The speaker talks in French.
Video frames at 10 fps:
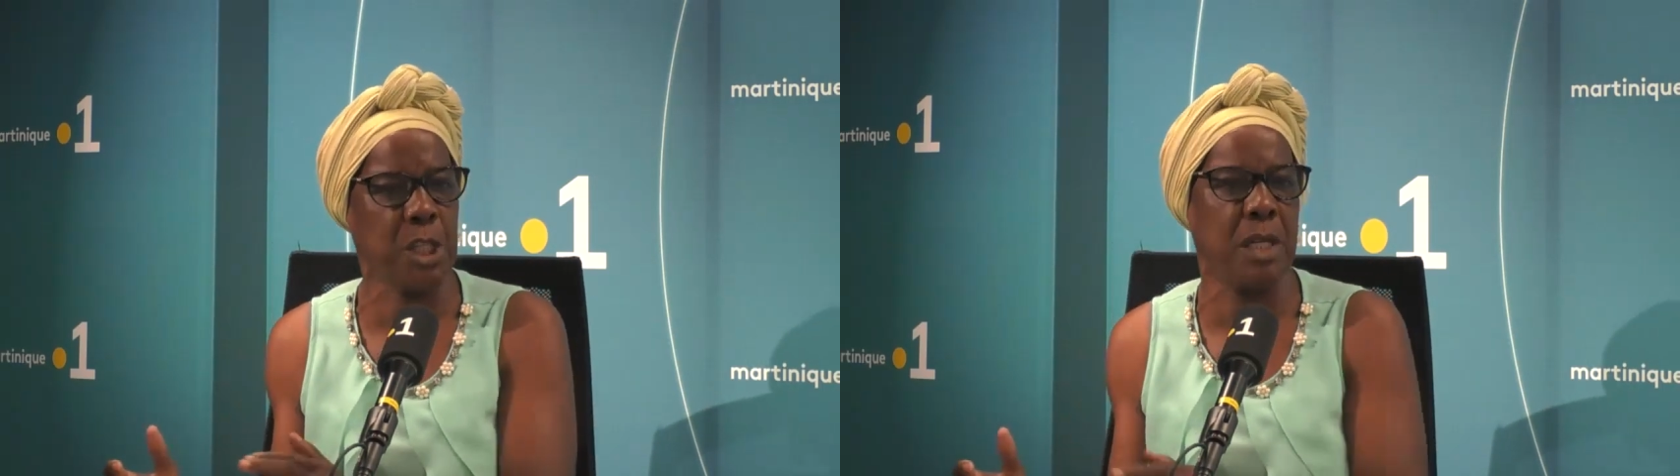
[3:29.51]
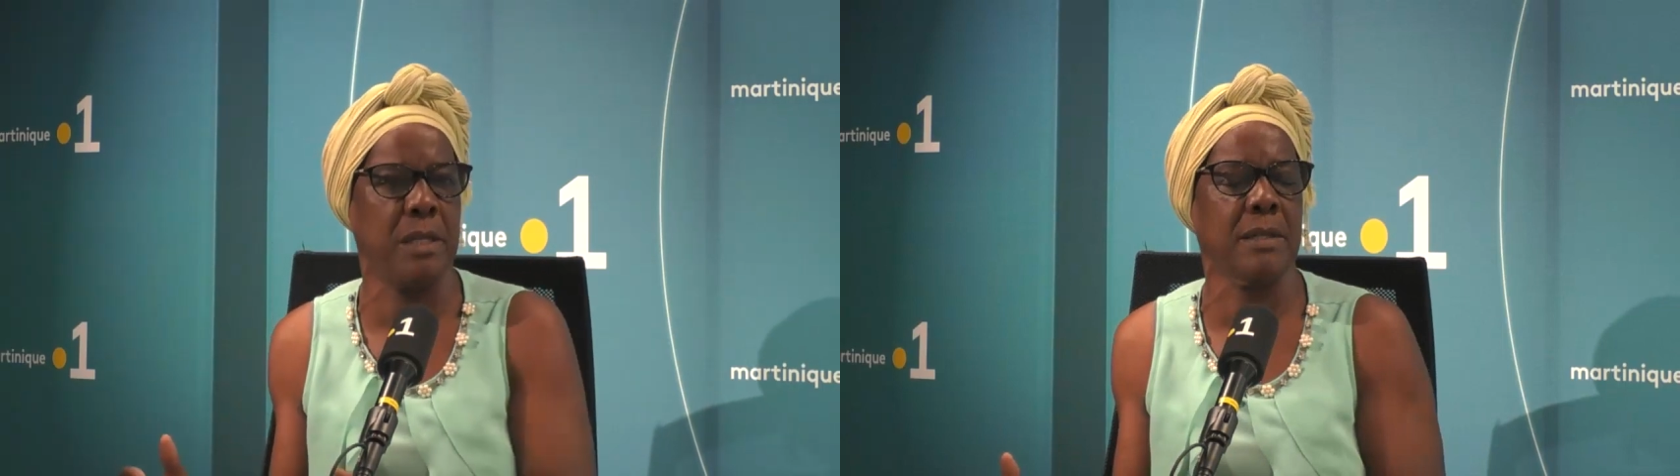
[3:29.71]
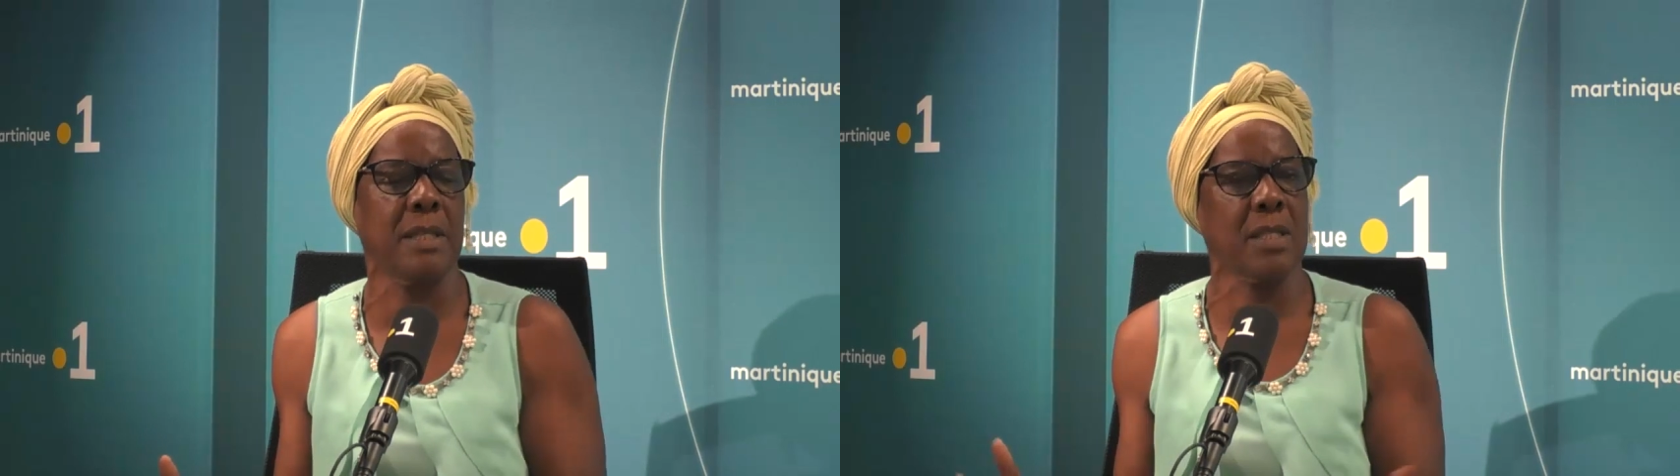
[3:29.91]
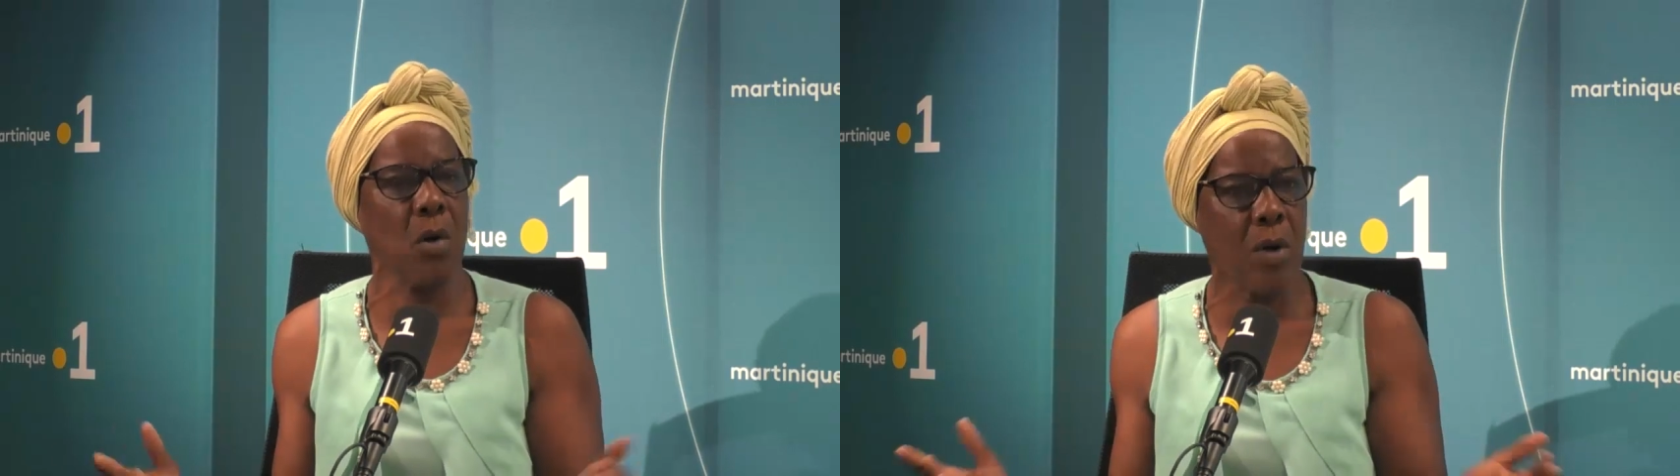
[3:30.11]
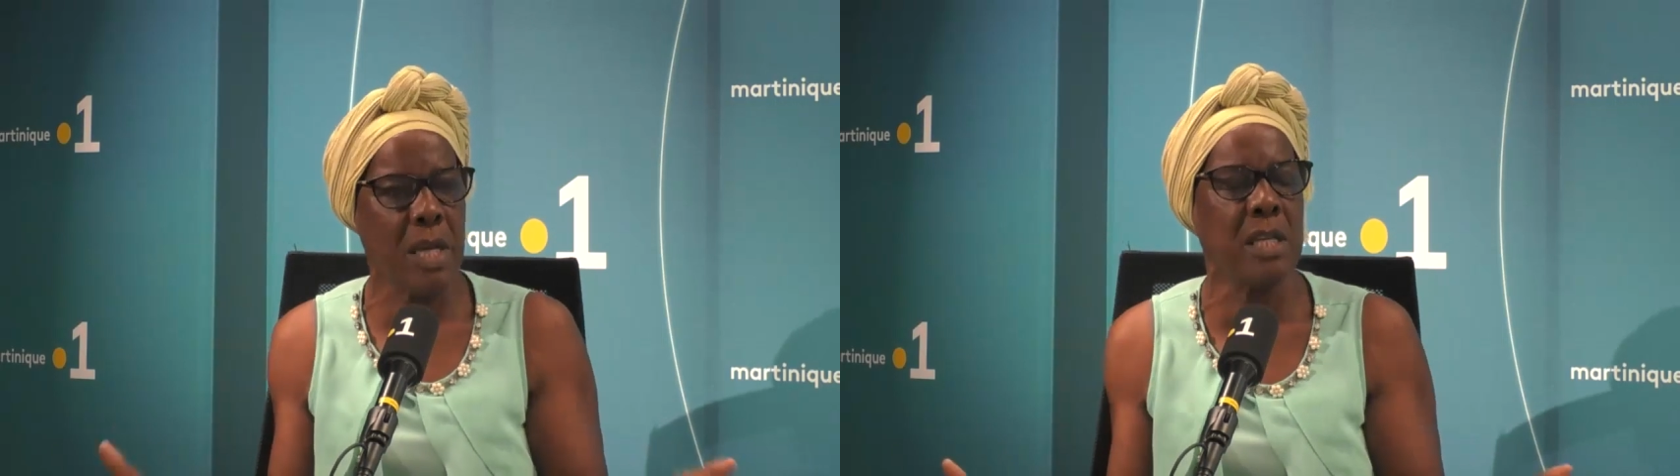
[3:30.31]
jeunes, qui ça
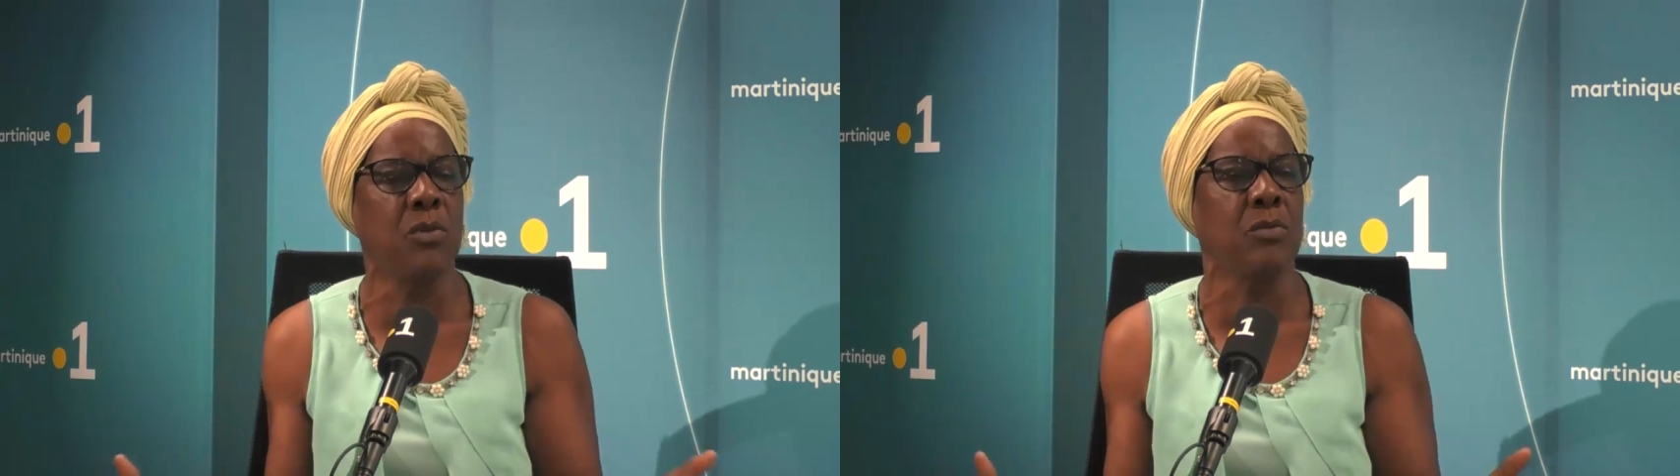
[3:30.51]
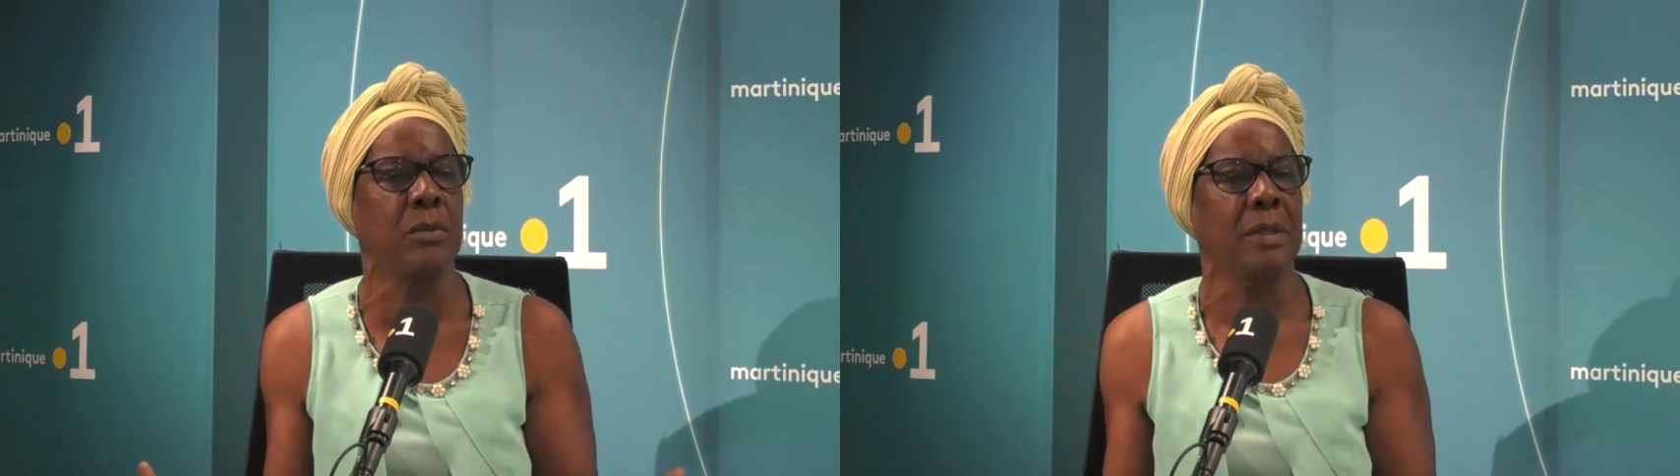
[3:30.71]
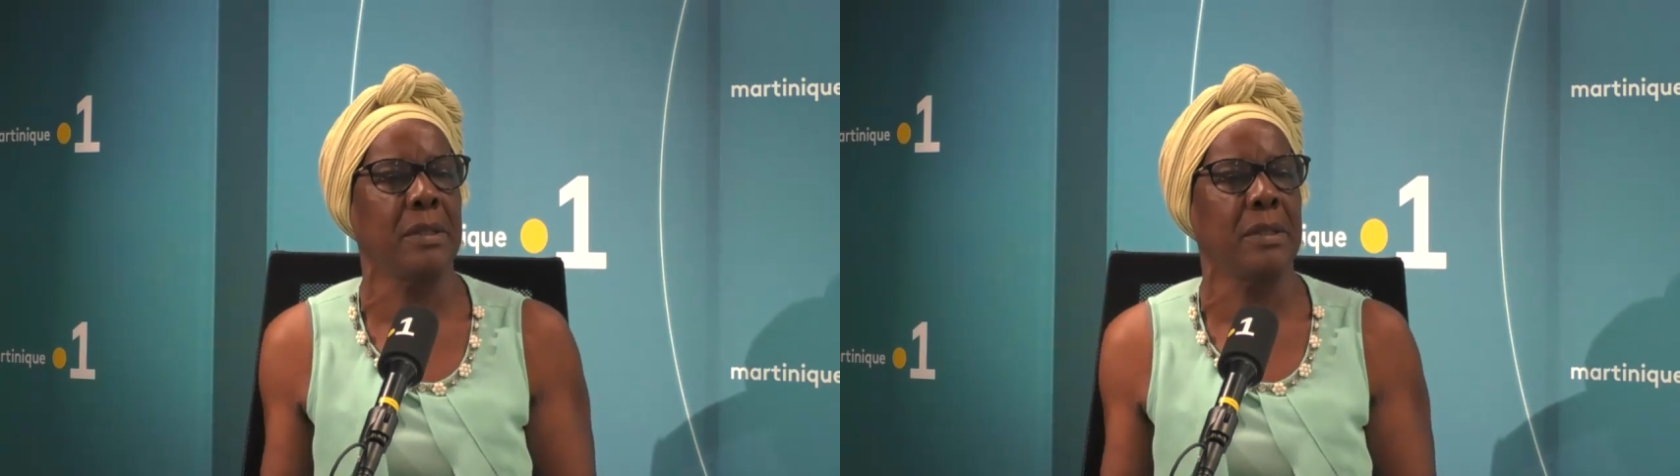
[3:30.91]
au cas de nous